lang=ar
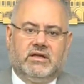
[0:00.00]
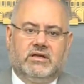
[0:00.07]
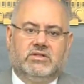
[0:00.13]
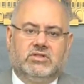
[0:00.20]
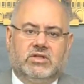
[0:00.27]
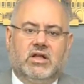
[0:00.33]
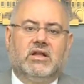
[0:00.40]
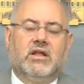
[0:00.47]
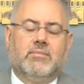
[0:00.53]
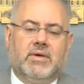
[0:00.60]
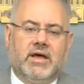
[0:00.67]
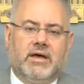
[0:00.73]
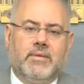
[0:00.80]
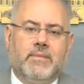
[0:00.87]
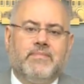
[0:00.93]
ان شاء الله
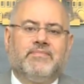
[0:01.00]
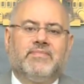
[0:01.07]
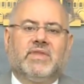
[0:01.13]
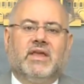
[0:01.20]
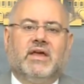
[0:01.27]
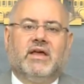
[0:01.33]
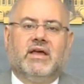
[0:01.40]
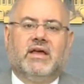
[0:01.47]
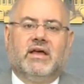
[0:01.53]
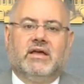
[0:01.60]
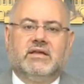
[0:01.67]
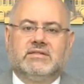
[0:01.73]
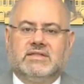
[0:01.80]
مع آه،